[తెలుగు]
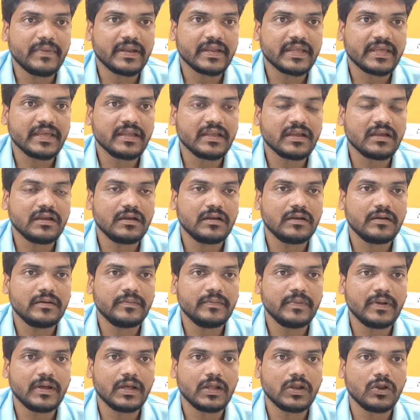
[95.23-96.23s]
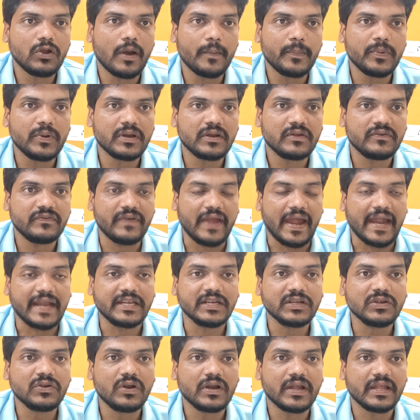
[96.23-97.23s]
మనకి ఇంకా లోపల ఉన్న
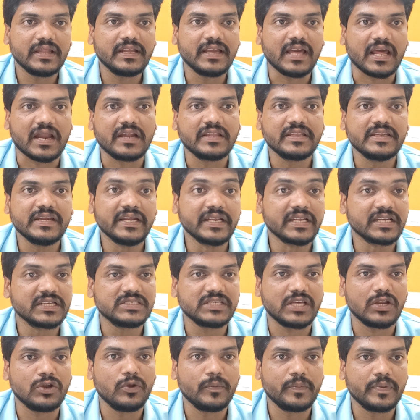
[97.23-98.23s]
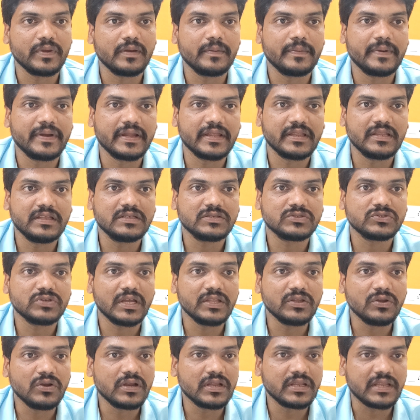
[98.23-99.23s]
ఫ్యాట్ని కూడా అది కరాబ్ చేయడానికి చాలా ఉపయోగపడేది సో
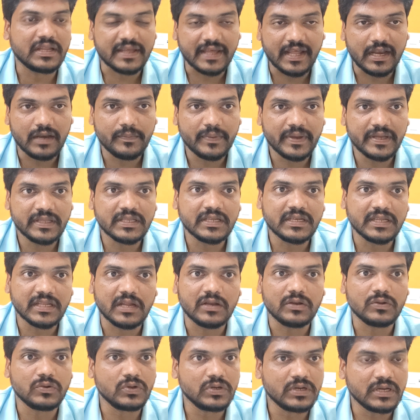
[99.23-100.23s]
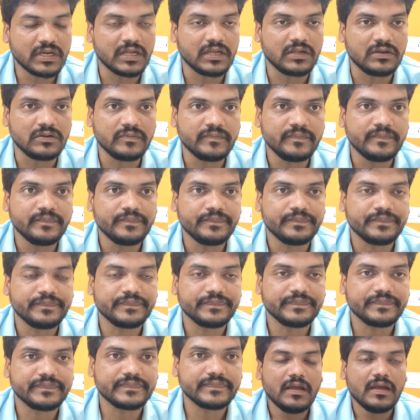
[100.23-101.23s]
అది కూడా నాకు హెల్ప్ అయిందని నేను అనుకుంటున్నాను
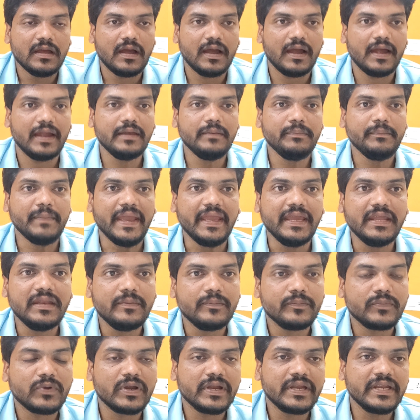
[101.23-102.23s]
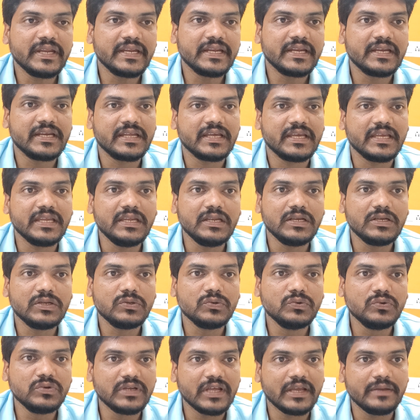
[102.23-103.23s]
అండ్ మెయిన్ ఇంపార్టెంట్ ఏంటంటే ఈ
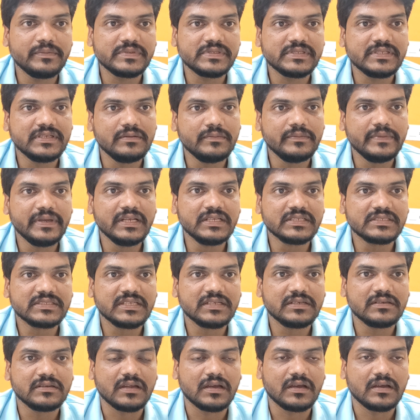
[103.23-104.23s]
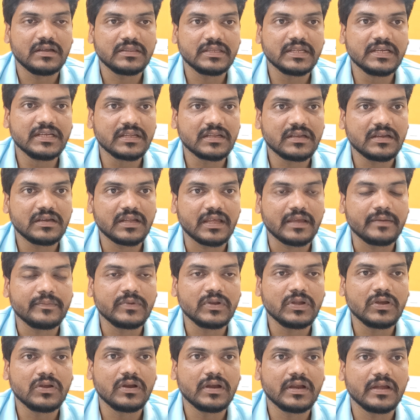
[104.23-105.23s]
టూ టైమ్స్ నేను మీల్స్ తిన్ తింటున్న
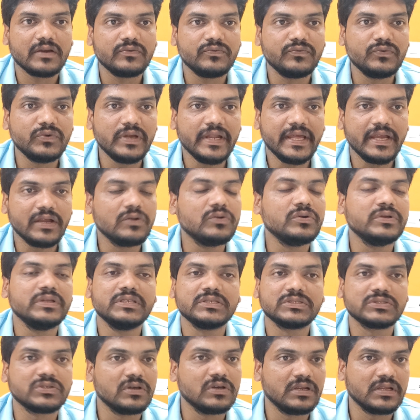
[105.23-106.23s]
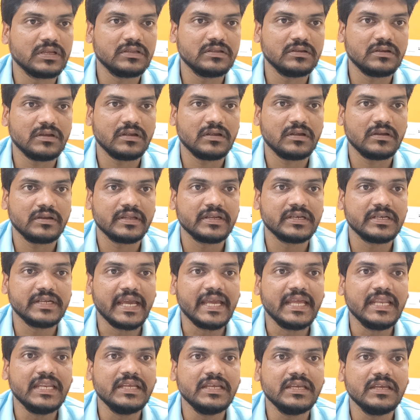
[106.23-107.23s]
టైంలో కూడా ఫుడ్ ఎక్కువ తీసుకోలేదు నేను
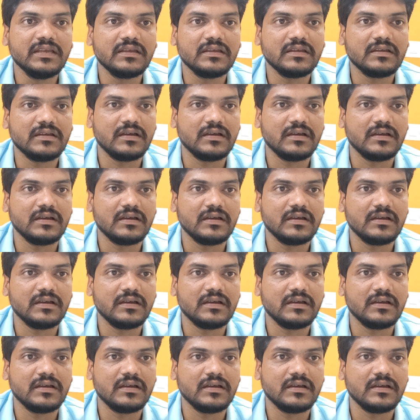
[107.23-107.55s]
డైలీ